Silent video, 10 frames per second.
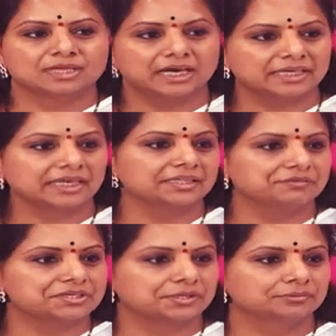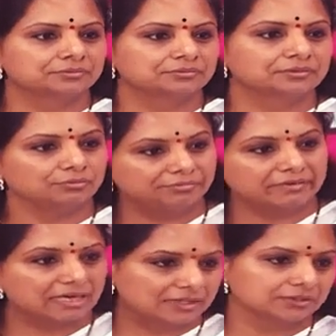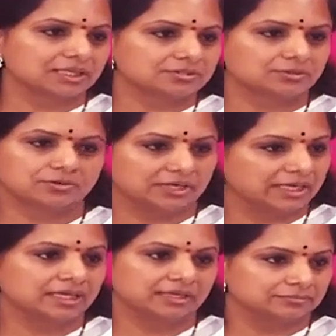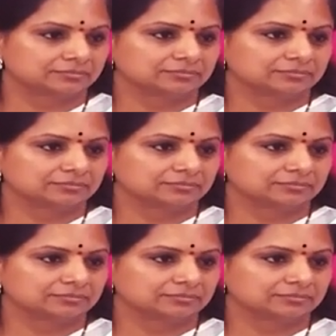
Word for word: అంటే ఏంది విషయం నువ్వే వాళ్ళతో టచ్లో ఉన్నావు నేను లేను